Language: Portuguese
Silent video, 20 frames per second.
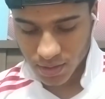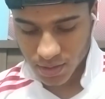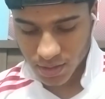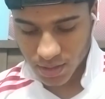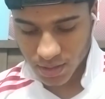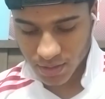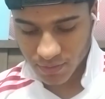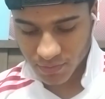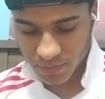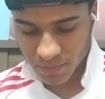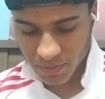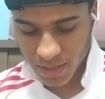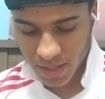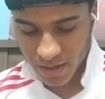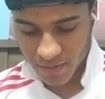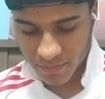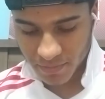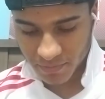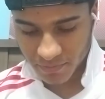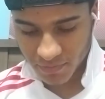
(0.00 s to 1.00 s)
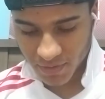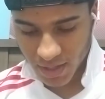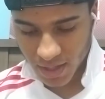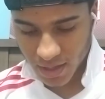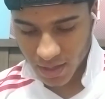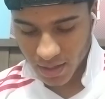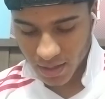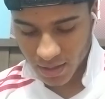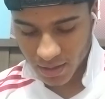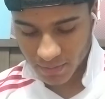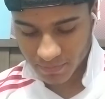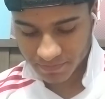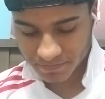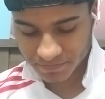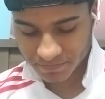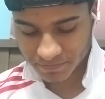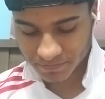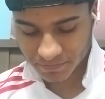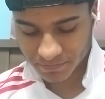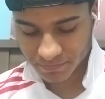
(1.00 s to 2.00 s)
Uh, vamos lá, vamos lá.
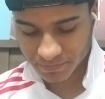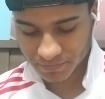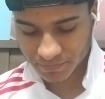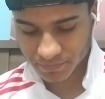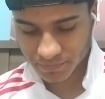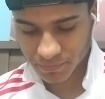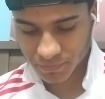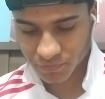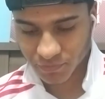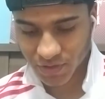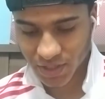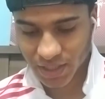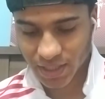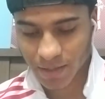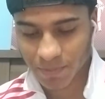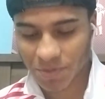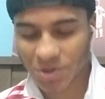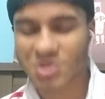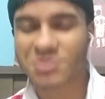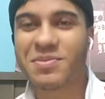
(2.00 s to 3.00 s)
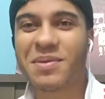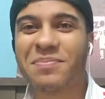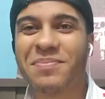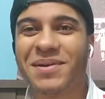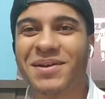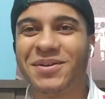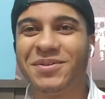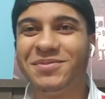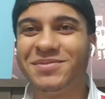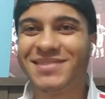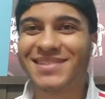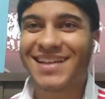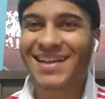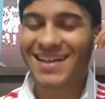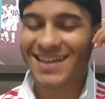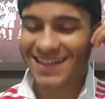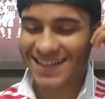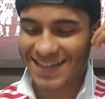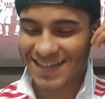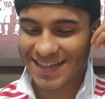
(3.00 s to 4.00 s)
Vamos ver aqui a próxima
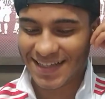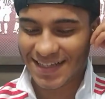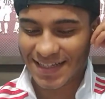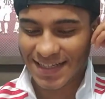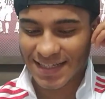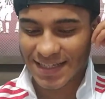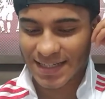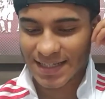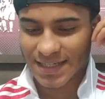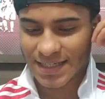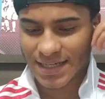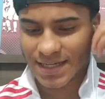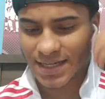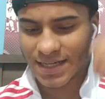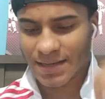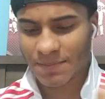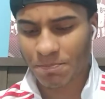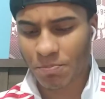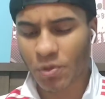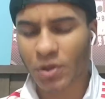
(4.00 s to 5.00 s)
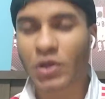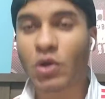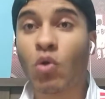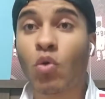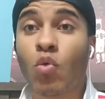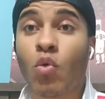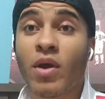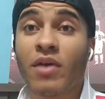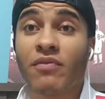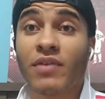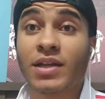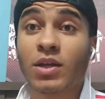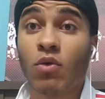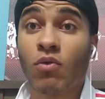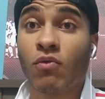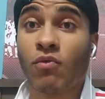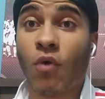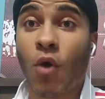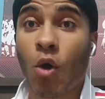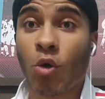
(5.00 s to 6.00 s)
pergunta. Ah, porque o Cueva
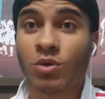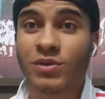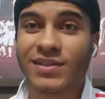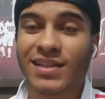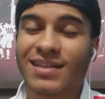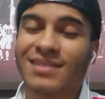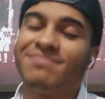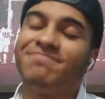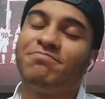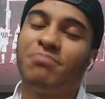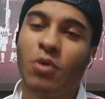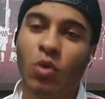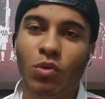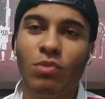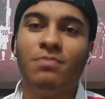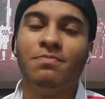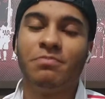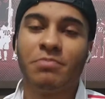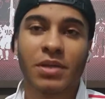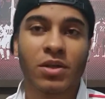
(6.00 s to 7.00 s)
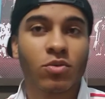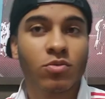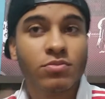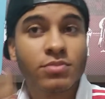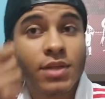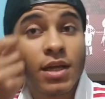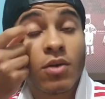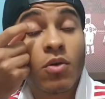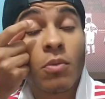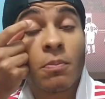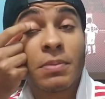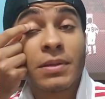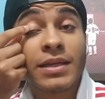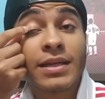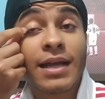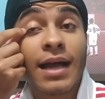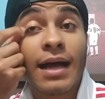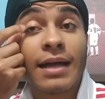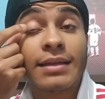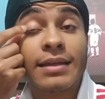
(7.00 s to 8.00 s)
não volta? Pô, pergunta
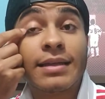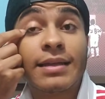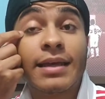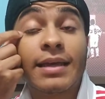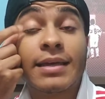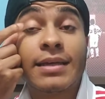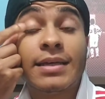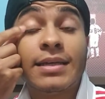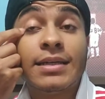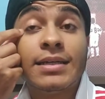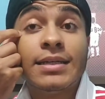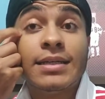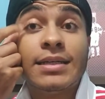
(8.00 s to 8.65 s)
complicada, né?